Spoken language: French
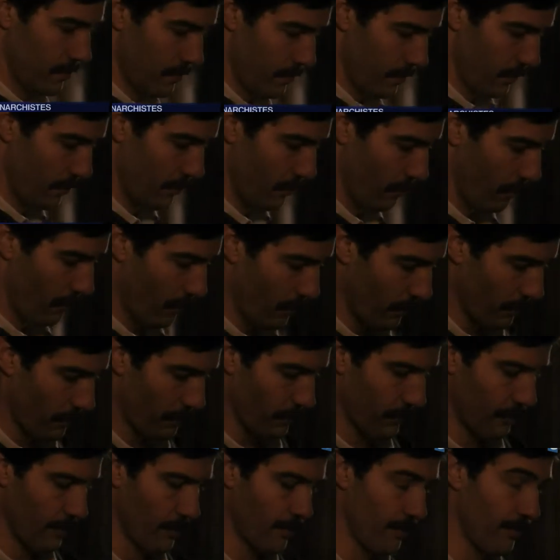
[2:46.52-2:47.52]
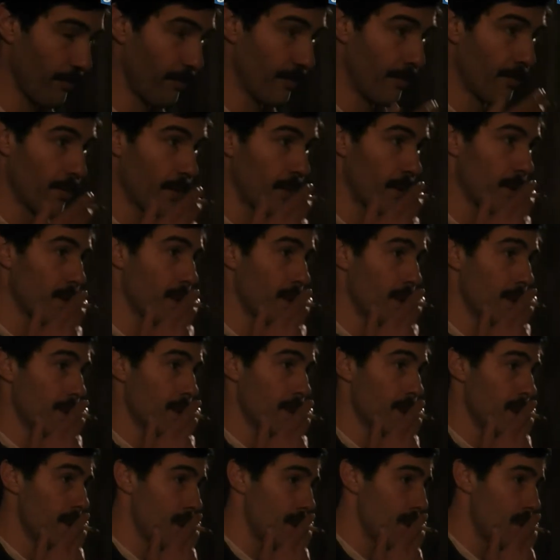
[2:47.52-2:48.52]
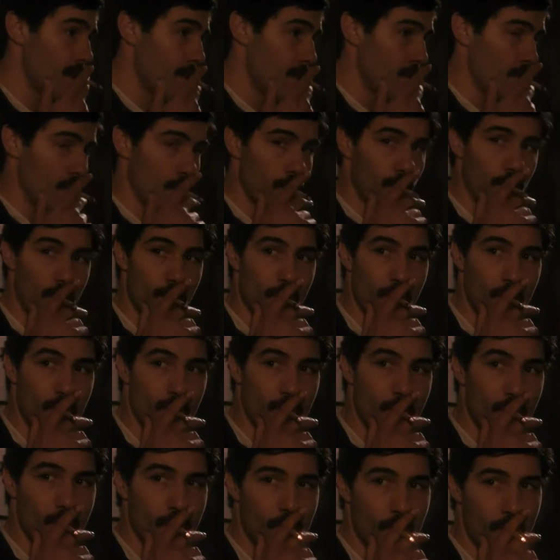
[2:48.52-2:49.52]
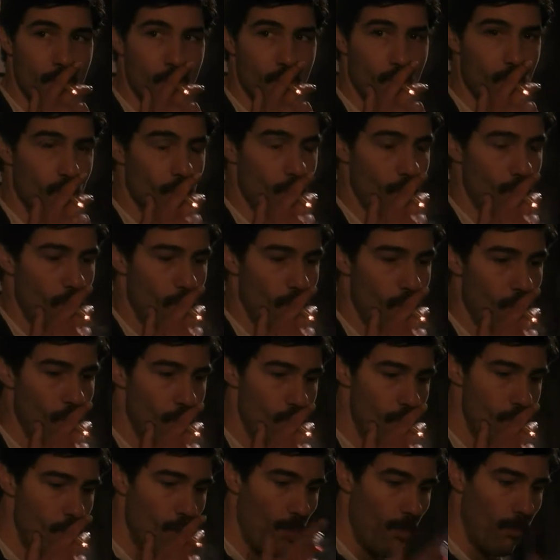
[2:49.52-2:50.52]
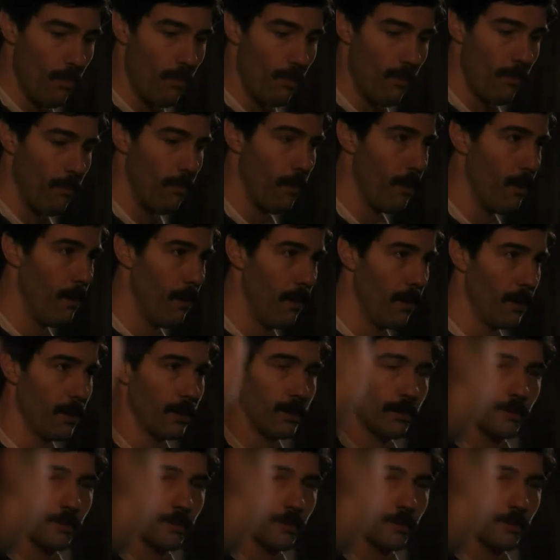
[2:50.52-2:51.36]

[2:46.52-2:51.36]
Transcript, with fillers: y est, je m'ennuie. Je rentre, tu fais quoi Je viens avec toi. Ben, salut.